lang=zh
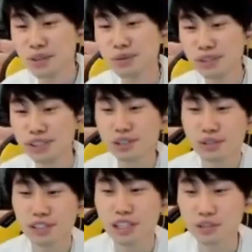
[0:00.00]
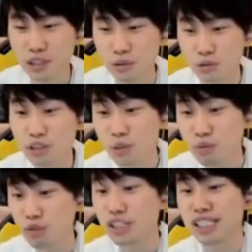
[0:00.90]
我自己都能感觉到我状态
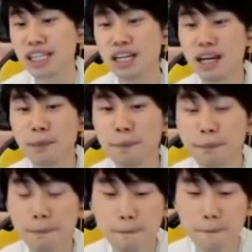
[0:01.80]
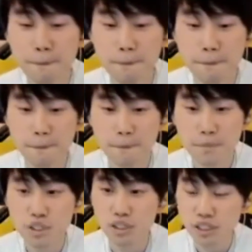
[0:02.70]
不如以前了。
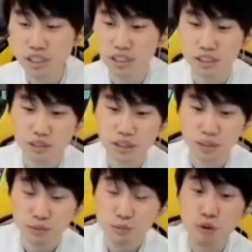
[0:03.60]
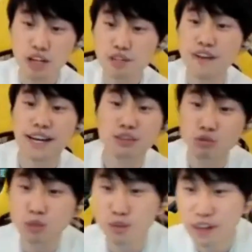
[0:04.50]
这个是可不管是反应
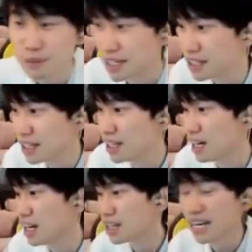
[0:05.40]
速度这方面啊，跟